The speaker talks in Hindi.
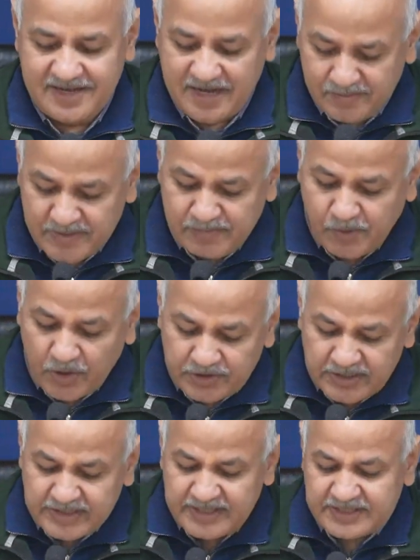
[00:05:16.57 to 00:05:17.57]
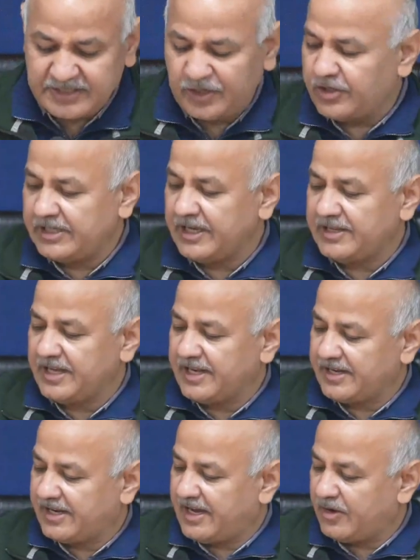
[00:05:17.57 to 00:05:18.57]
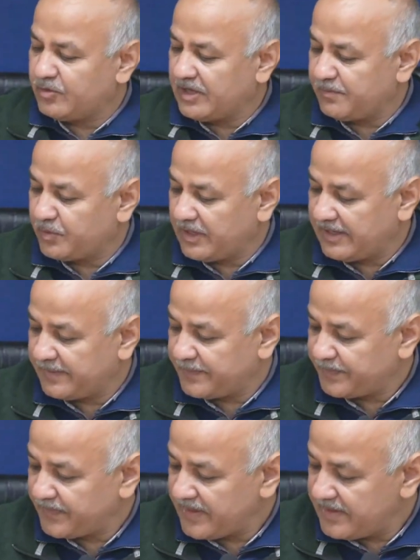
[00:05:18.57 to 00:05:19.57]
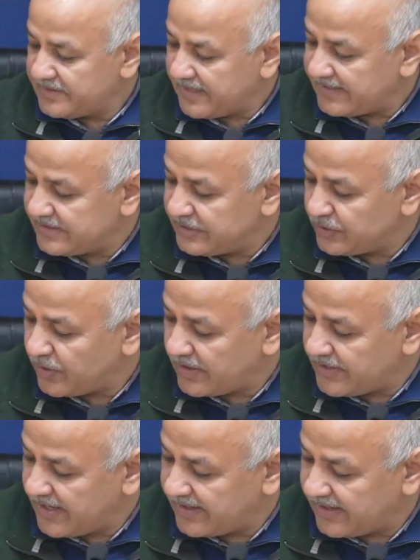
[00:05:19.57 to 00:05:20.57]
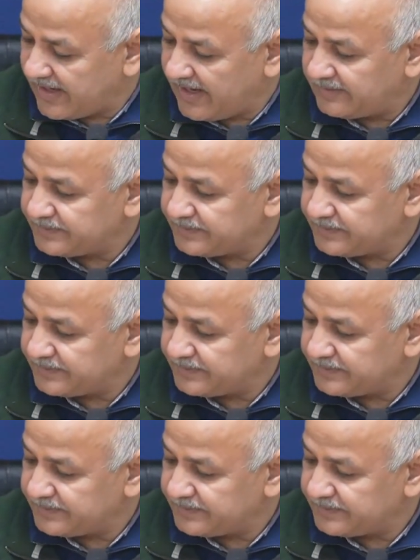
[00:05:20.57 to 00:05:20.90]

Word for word: हमने बहुत इनकी सिक्योरिटी का ध्यान रखा उनकी पूरे सारी चीजों का ध्यान रखा